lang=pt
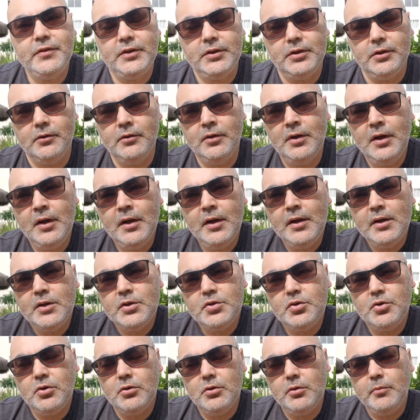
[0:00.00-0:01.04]
Então,
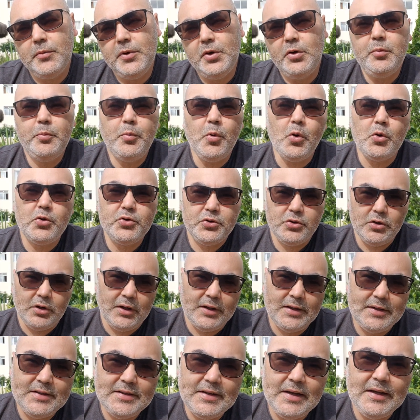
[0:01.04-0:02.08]
estou mil e poucos
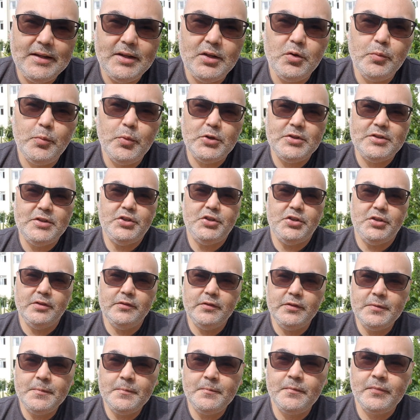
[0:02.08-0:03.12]
dólares ainda no
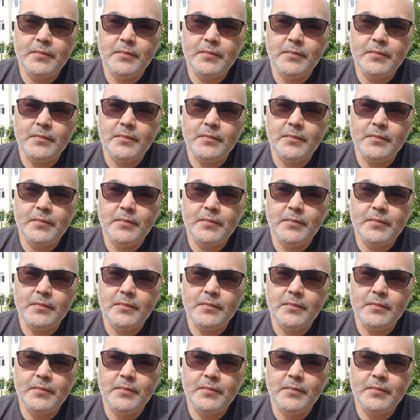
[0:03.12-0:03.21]
positivo,